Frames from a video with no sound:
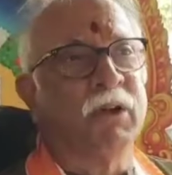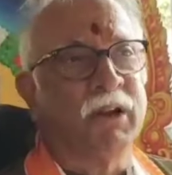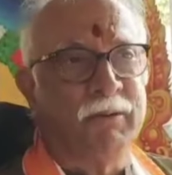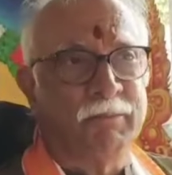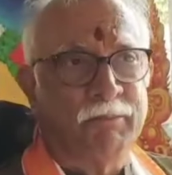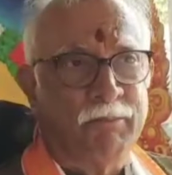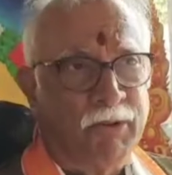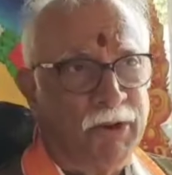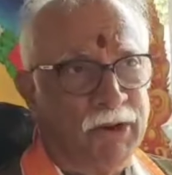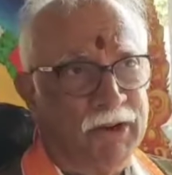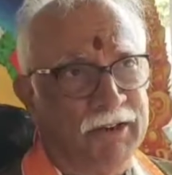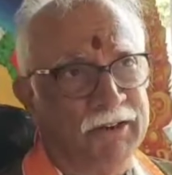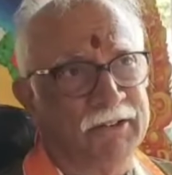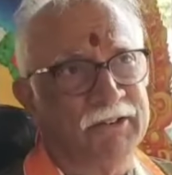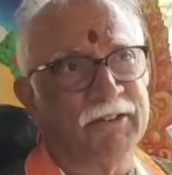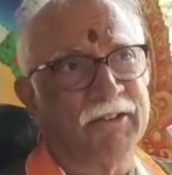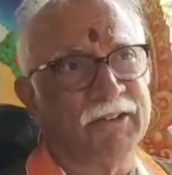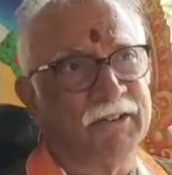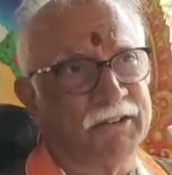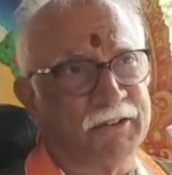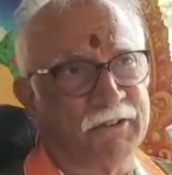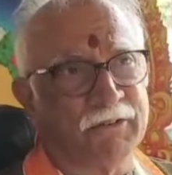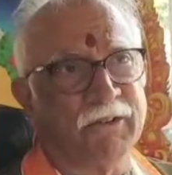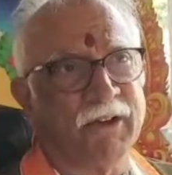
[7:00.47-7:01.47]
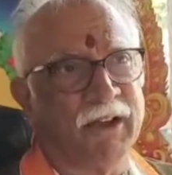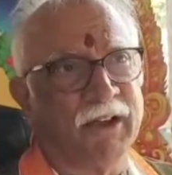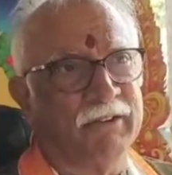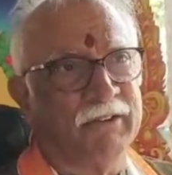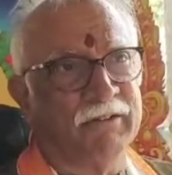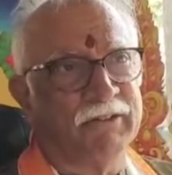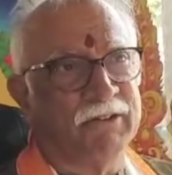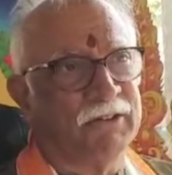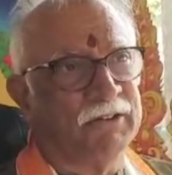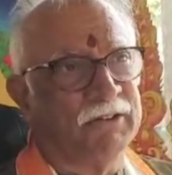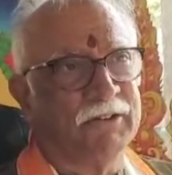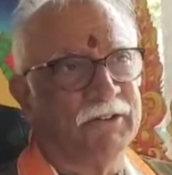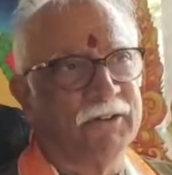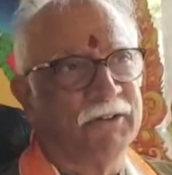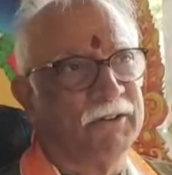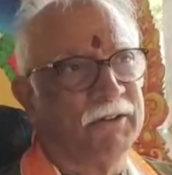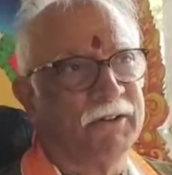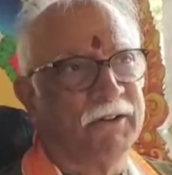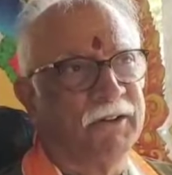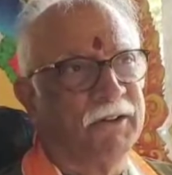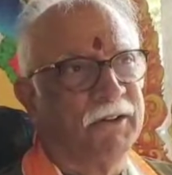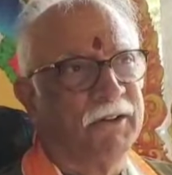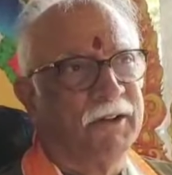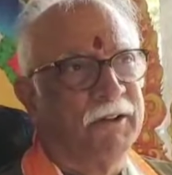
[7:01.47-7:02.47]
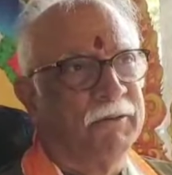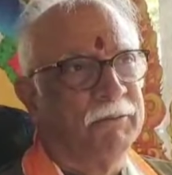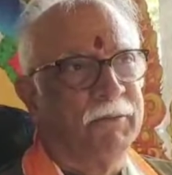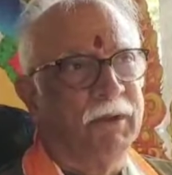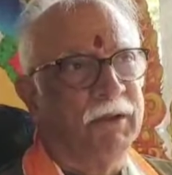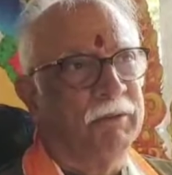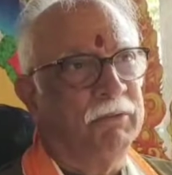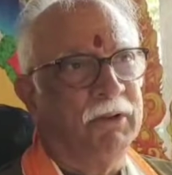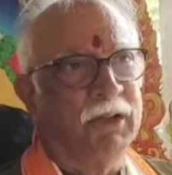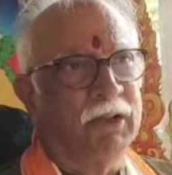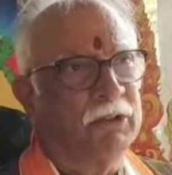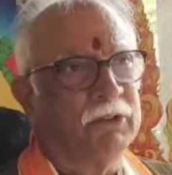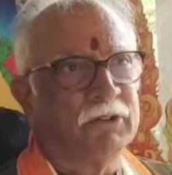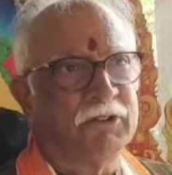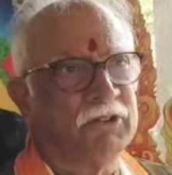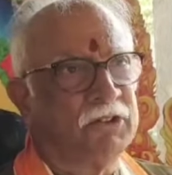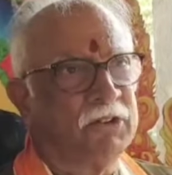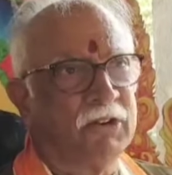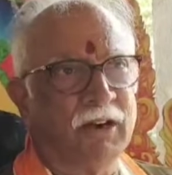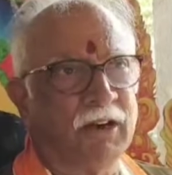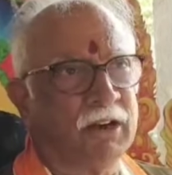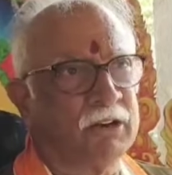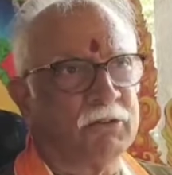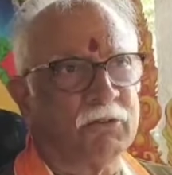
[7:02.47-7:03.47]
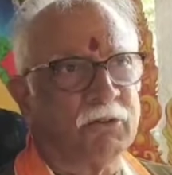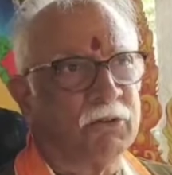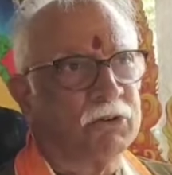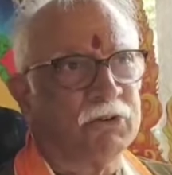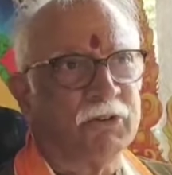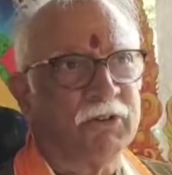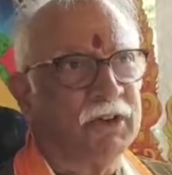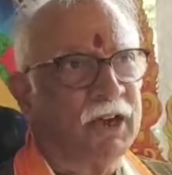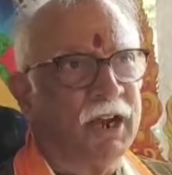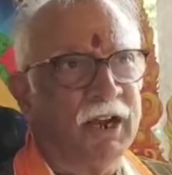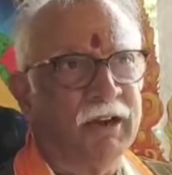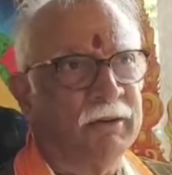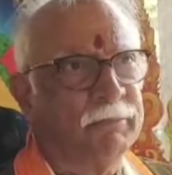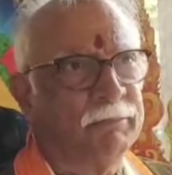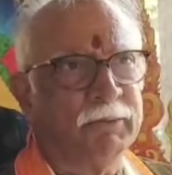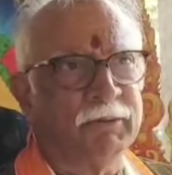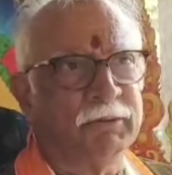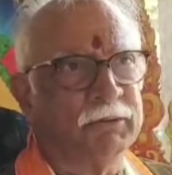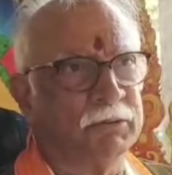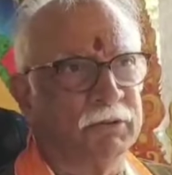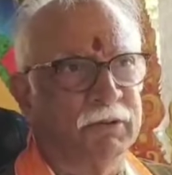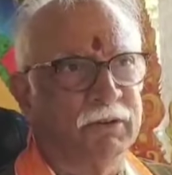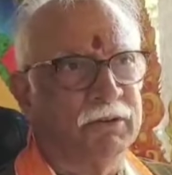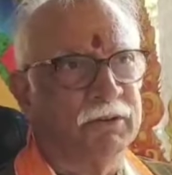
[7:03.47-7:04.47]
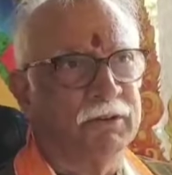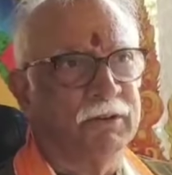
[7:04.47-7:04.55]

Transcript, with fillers: వన్ పాయింట్ సిక్స్ ఫైవ్ మేము ఏదో చిల్లర కొట్టి నడపం